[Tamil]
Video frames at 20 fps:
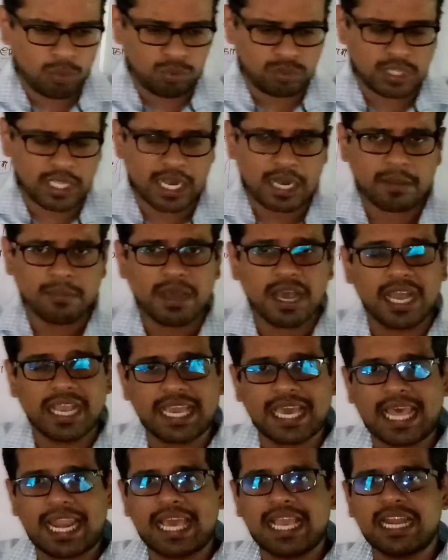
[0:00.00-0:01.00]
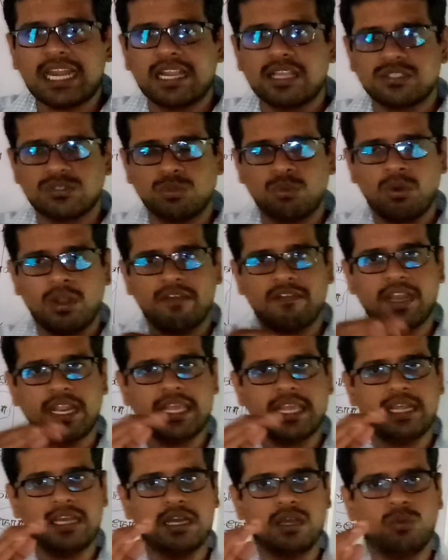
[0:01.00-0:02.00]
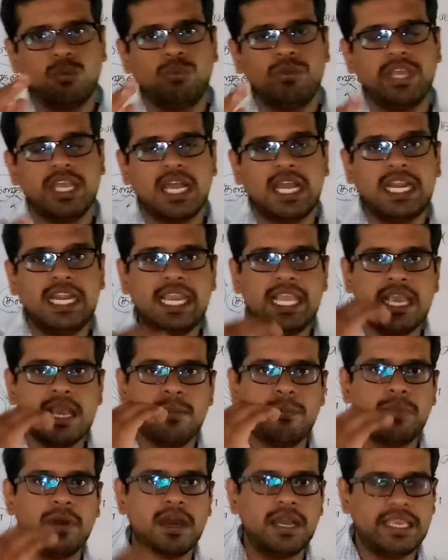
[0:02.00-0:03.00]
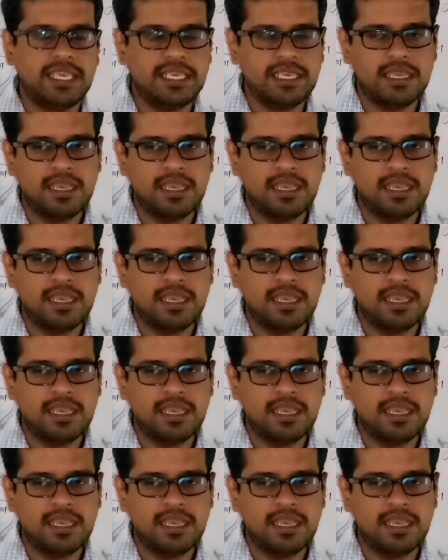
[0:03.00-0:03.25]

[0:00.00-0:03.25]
உதாரணமாக கலங்களை சூழ வர இருக்கக்கூடிய எளிய பாய்